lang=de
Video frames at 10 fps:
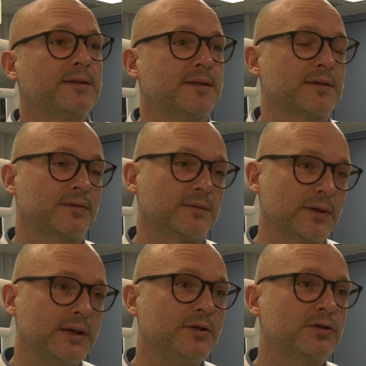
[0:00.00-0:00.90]
ist das
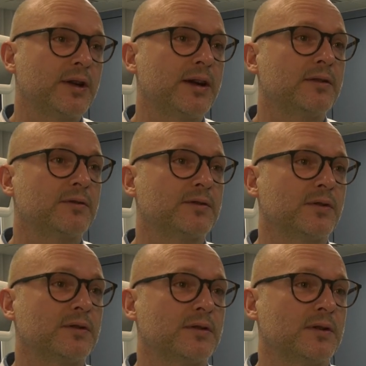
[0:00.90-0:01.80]
zufriedenstellend und
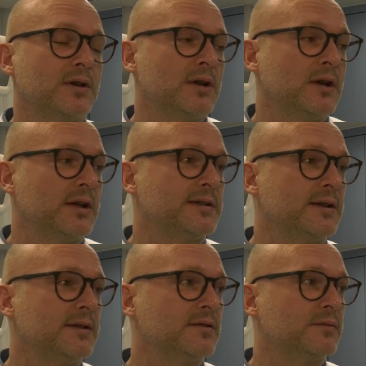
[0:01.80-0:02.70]
sollte
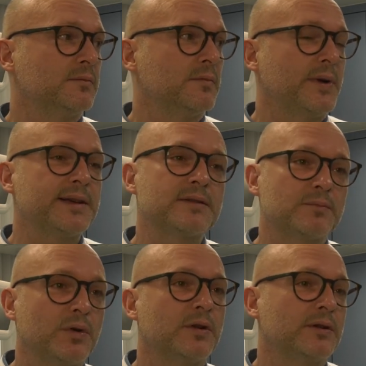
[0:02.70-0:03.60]
letztendlich zum
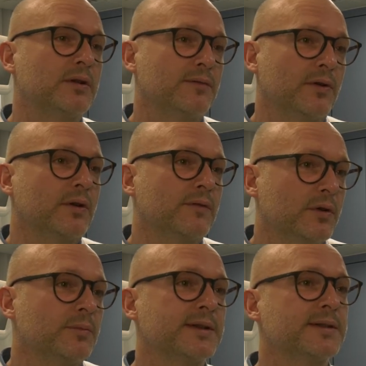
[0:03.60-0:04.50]
bestmöglichen Erfolg
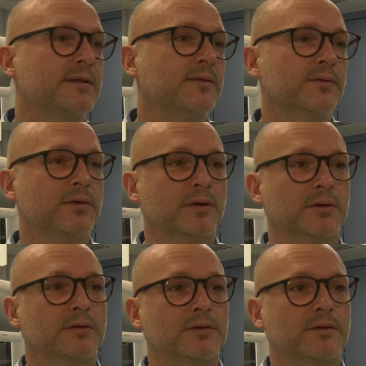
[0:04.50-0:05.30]
für den Patienten führen.